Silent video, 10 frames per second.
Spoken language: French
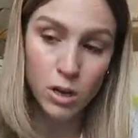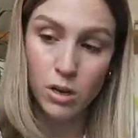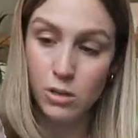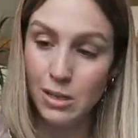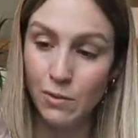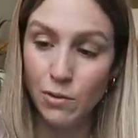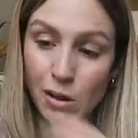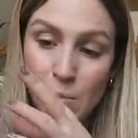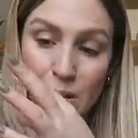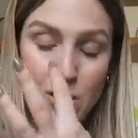Euh, ça va
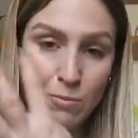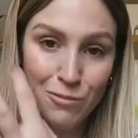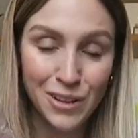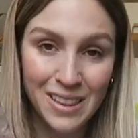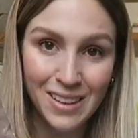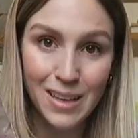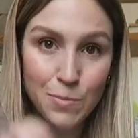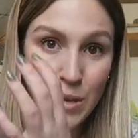vraiment comme filtrer